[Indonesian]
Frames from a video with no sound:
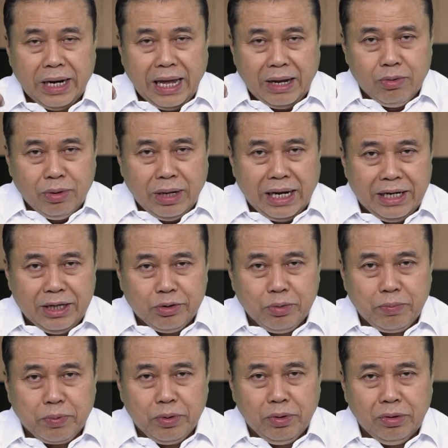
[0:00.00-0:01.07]
Lakukan
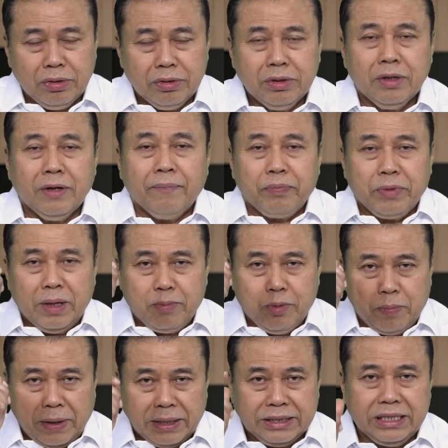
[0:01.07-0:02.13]
itu, Bu.
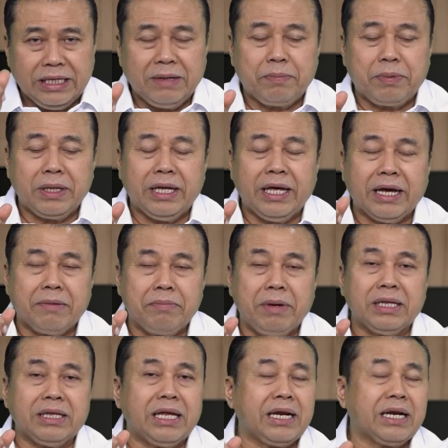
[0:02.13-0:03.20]
Ibu pasti diberi
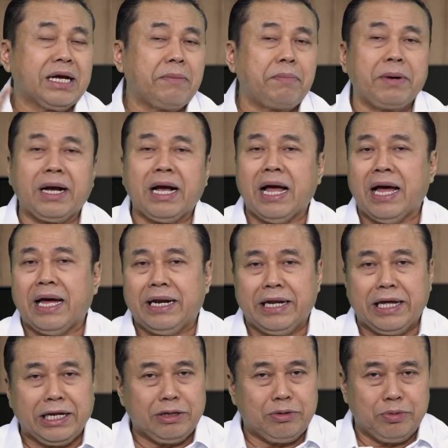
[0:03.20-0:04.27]
hikmat dan kepekaan
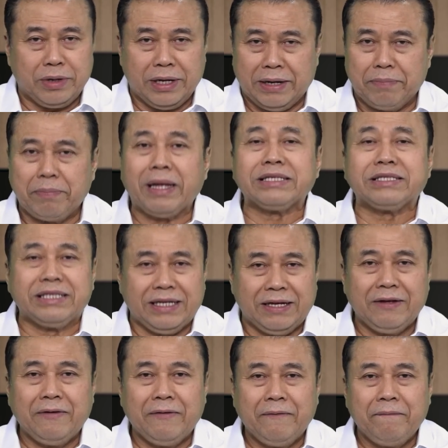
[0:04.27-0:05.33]
dari Tuhan, pasti.
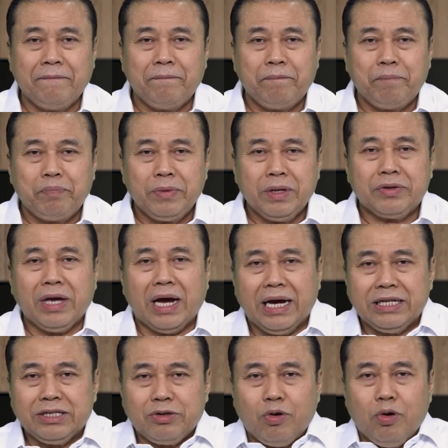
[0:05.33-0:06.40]

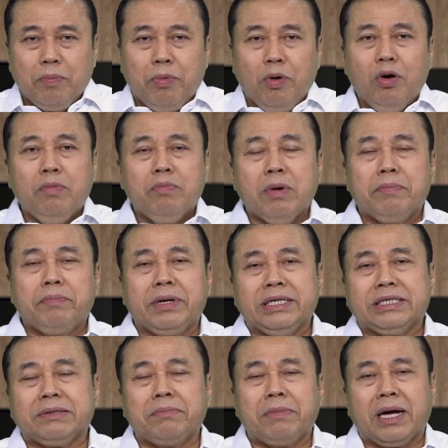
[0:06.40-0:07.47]
Jangan ceroboh
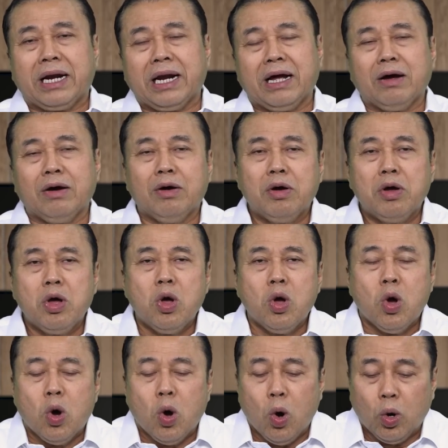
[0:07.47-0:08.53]
memberi sembarang
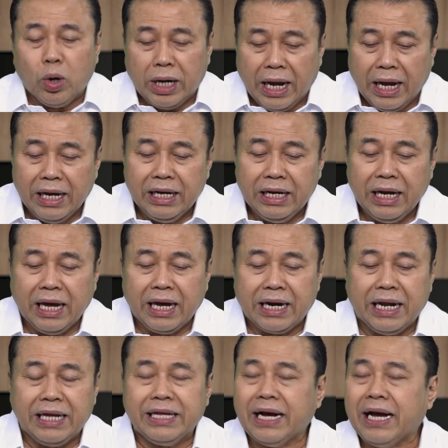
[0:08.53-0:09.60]
orang
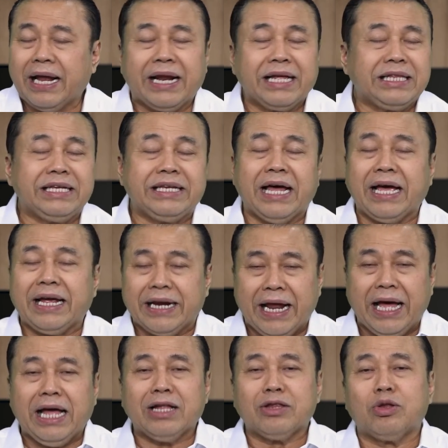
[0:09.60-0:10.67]
karenanya karena tidak
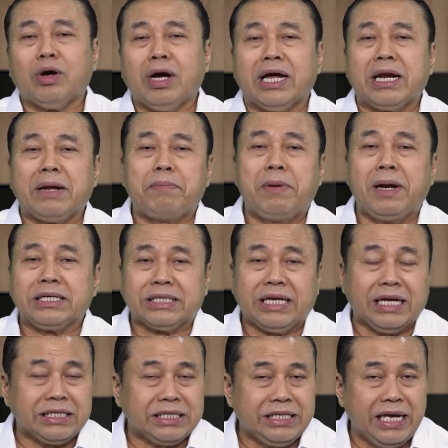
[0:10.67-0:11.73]
enak atau karena belas
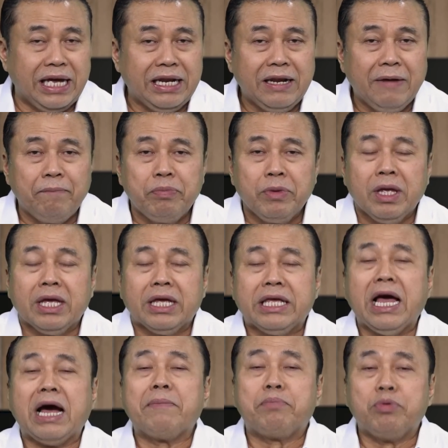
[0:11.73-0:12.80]
kasihan
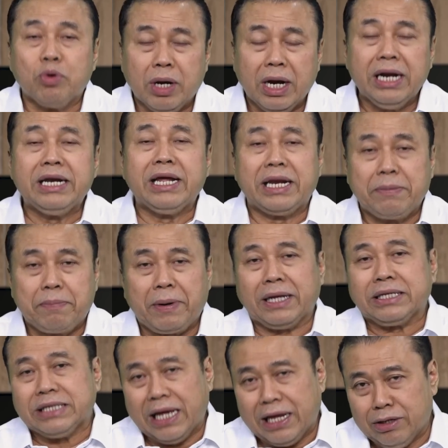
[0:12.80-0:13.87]
yang bukan dari
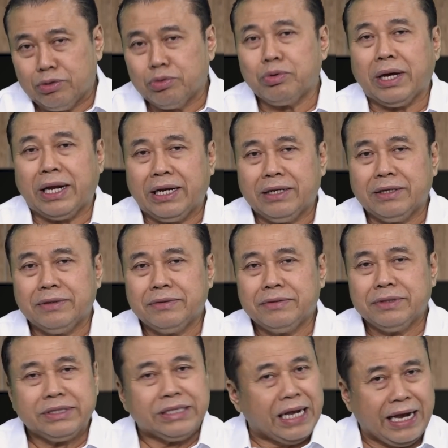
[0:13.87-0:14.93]
perasaan Tuhan.
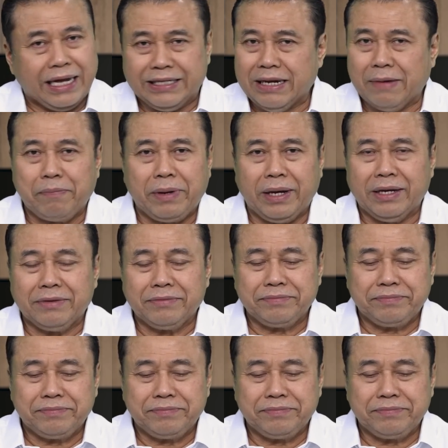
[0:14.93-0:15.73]
Jangan sampai.